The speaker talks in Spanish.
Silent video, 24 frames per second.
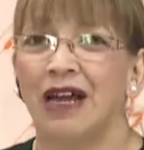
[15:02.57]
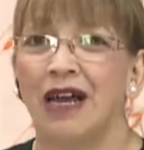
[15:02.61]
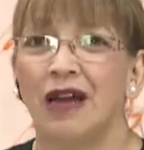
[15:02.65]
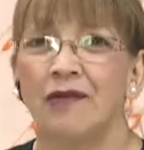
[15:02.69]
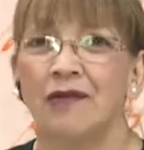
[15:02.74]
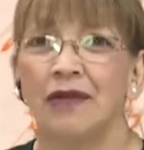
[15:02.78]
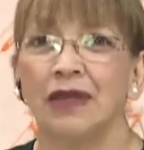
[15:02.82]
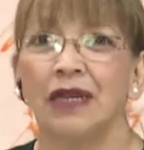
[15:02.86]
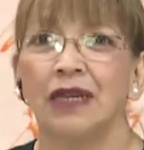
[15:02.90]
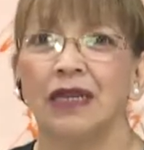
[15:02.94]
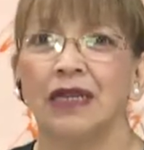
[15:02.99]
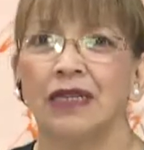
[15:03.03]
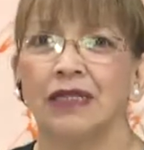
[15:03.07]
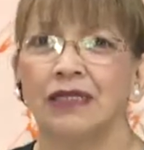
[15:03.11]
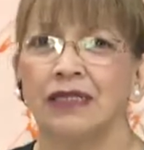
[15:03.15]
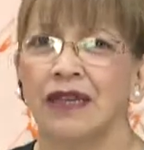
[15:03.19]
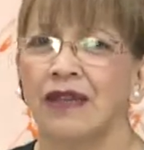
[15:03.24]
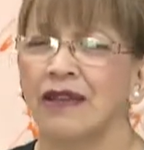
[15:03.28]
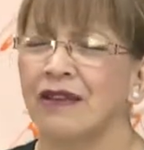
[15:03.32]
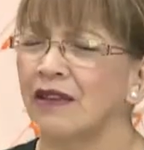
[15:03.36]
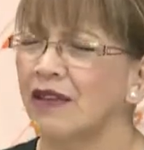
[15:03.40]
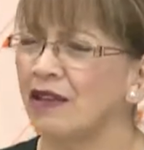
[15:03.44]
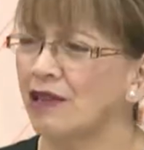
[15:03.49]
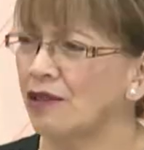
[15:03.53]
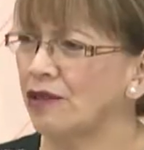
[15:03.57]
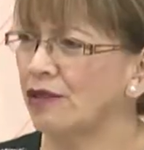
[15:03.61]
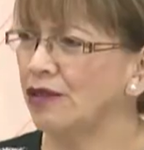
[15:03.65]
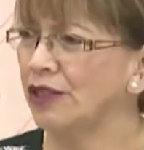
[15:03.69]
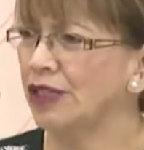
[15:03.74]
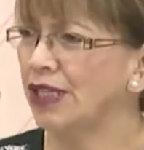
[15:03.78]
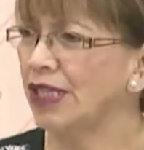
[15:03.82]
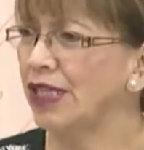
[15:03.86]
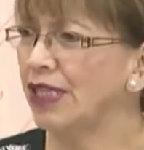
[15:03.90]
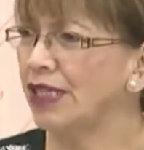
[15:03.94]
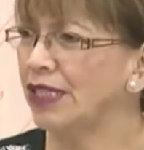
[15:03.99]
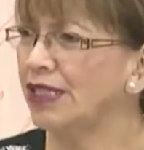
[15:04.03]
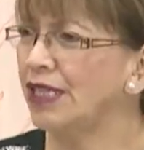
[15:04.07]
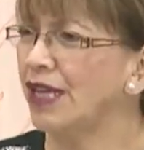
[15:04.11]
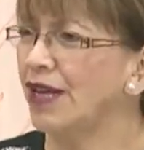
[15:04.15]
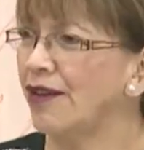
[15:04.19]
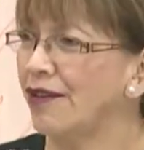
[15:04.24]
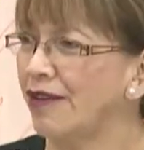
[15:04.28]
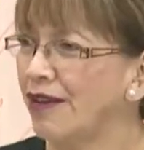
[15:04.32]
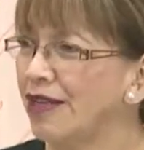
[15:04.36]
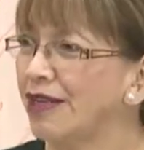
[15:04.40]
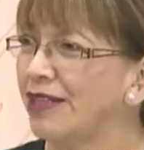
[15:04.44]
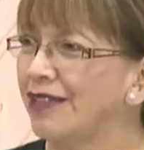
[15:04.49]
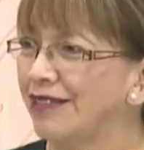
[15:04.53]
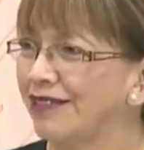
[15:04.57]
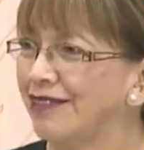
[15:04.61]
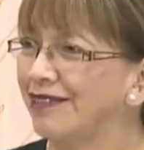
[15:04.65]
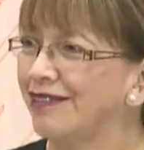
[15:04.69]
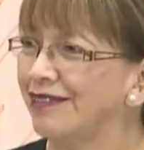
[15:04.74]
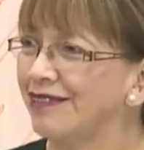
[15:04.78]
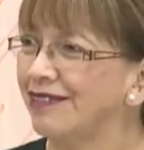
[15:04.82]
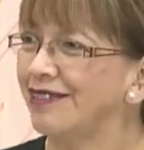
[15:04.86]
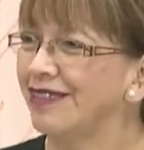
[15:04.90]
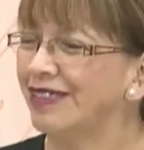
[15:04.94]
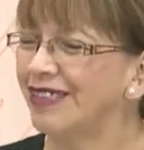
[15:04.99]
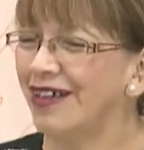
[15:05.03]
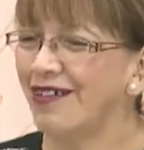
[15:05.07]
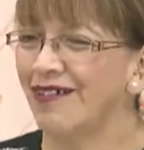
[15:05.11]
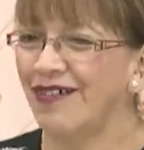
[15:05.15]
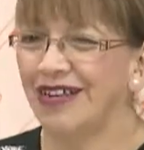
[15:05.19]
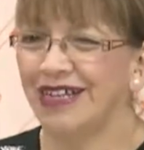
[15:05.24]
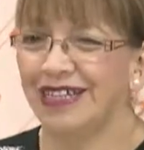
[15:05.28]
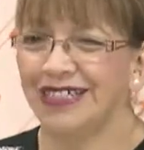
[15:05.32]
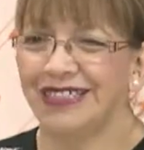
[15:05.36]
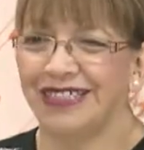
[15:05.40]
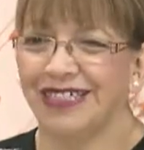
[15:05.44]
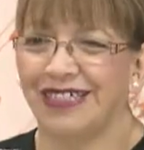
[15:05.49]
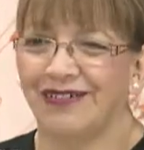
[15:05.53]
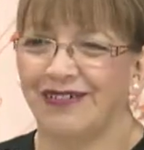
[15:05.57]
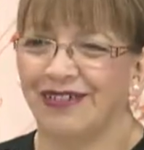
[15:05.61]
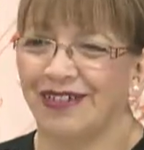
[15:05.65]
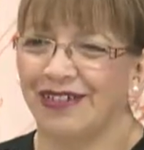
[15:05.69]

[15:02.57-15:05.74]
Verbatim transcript: las amigas que saben el crochet saben, Si no, me